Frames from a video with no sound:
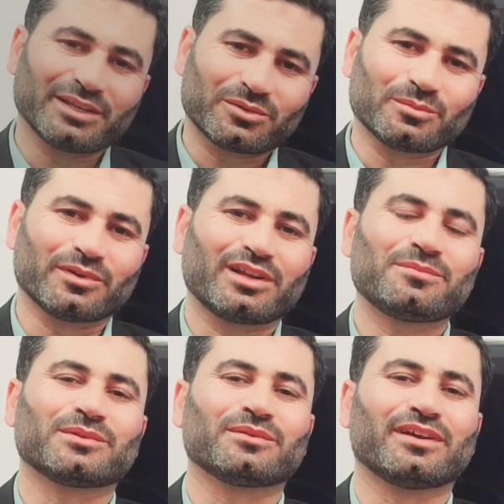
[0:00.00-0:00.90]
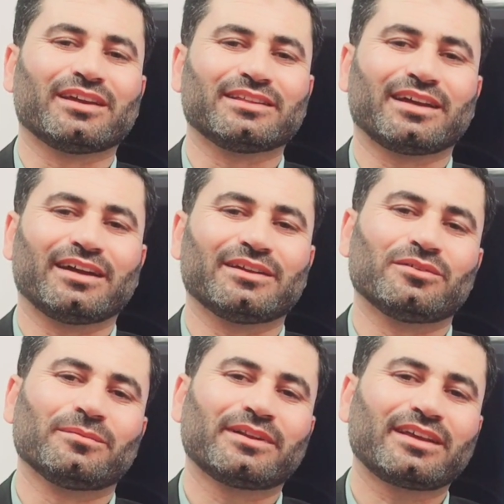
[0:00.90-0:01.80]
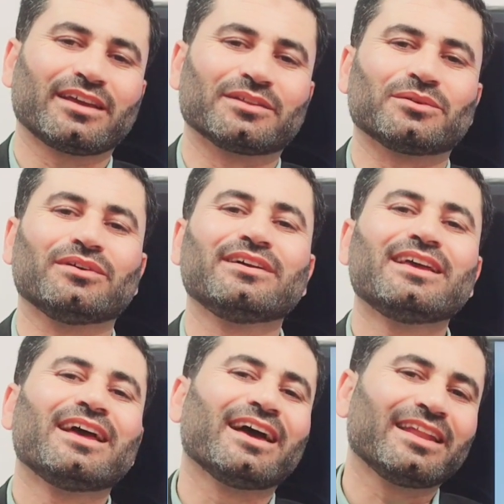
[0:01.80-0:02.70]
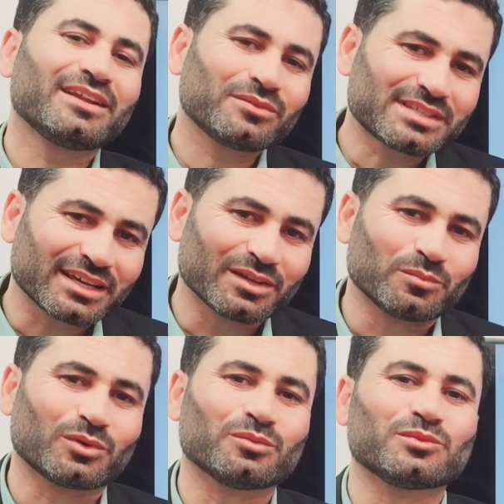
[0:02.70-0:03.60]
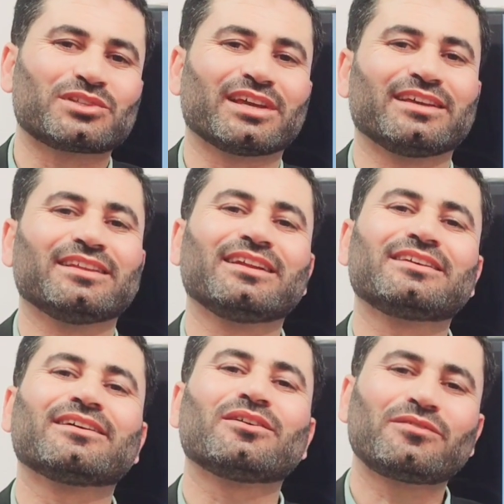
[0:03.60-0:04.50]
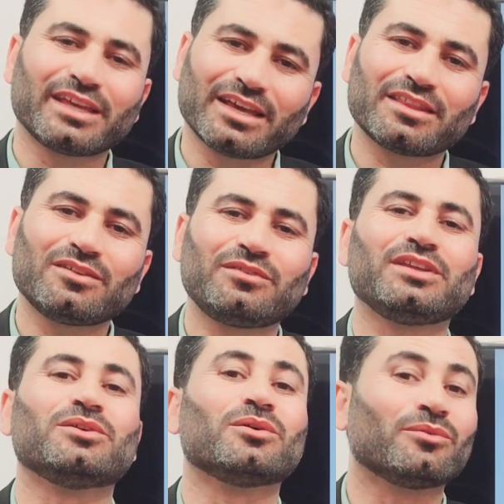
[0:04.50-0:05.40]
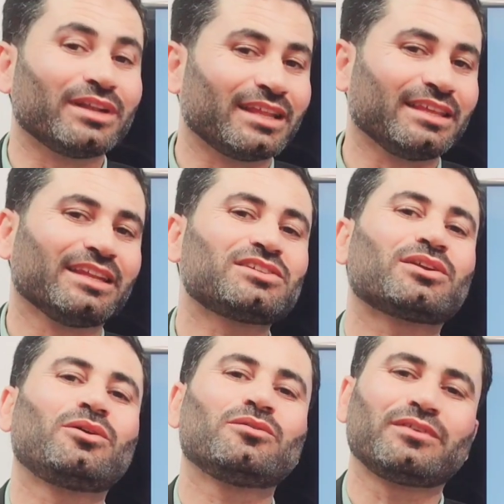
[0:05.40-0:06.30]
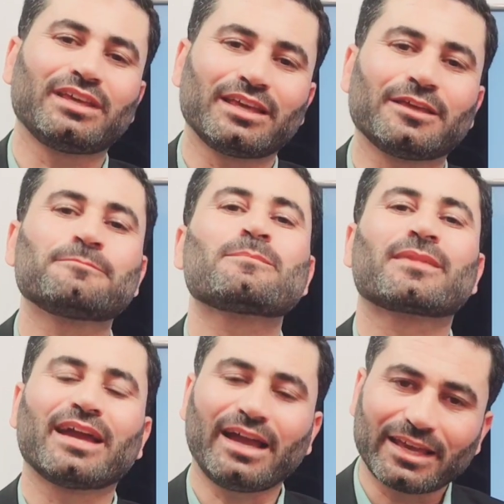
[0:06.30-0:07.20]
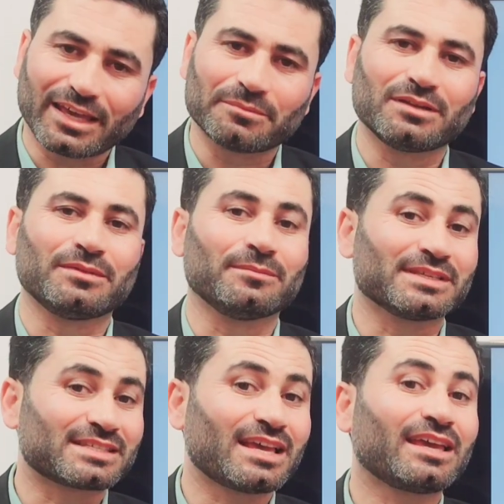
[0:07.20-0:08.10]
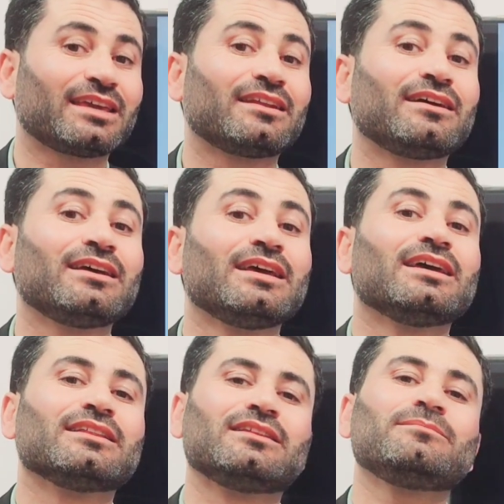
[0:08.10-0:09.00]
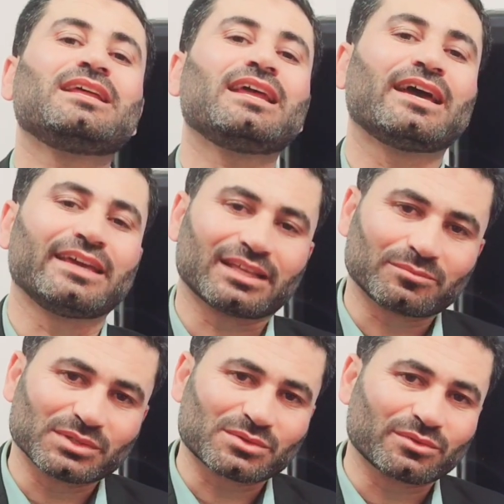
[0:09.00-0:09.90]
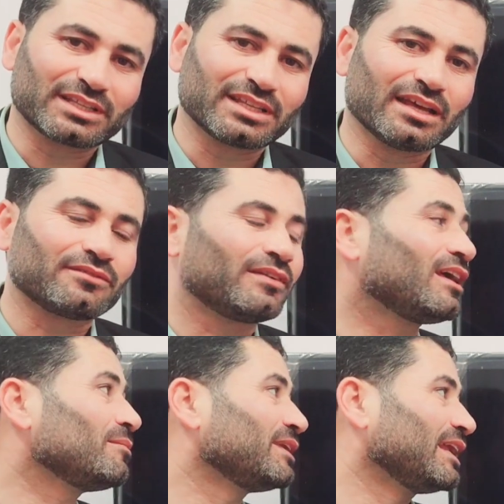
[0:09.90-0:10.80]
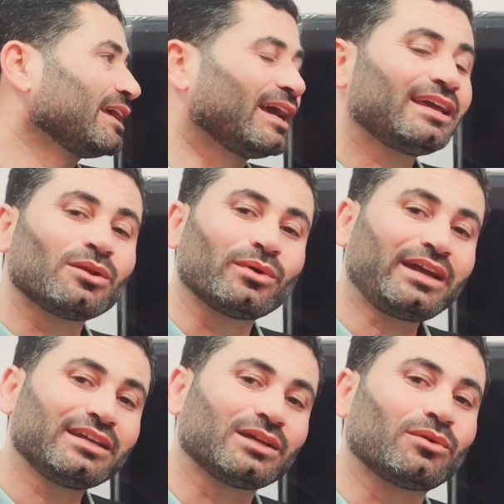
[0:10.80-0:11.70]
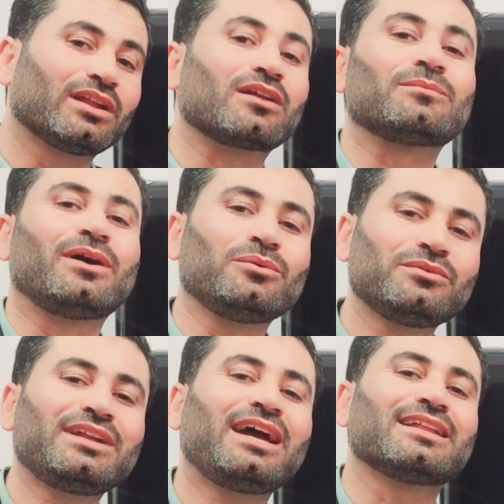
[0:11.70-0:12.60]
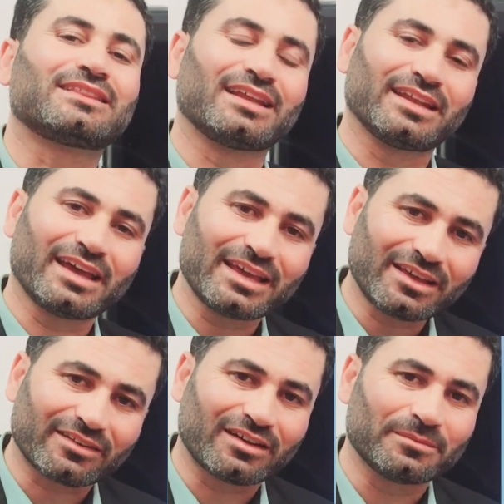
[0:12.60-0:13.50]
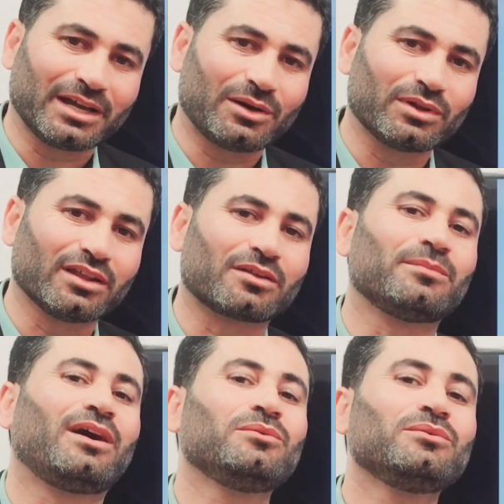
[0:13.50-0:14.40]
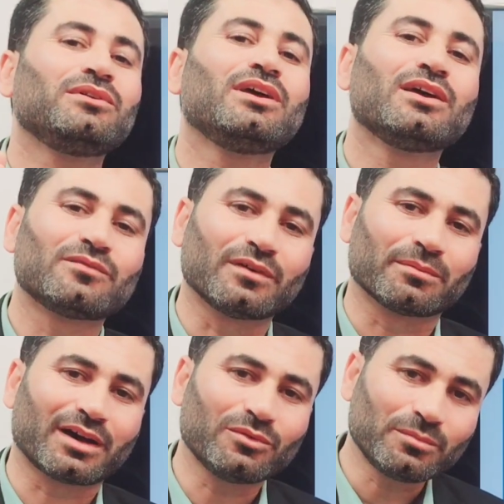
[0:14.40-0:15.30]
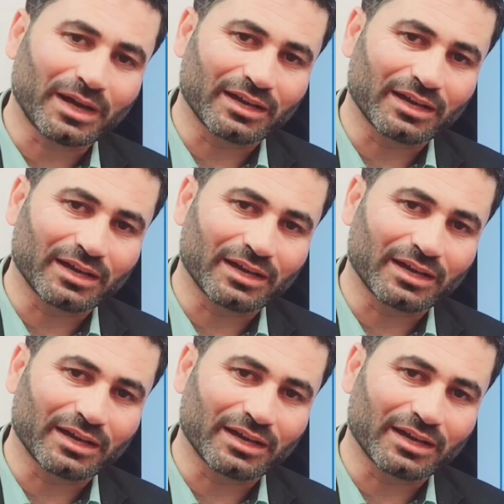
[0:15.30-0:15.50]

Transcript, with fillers: عليكم ورحمة الله تعالى وبركاته أهلا وسهلا بكم مشاهدينا الكرام في هذا الفيديو والذي نشرح فيه أحكام الميم الساكنة ضمن الآيات من سورة الأنفال من الآية الواحدة والأربعون حتى الآية الرابعة والأربعون فابقوا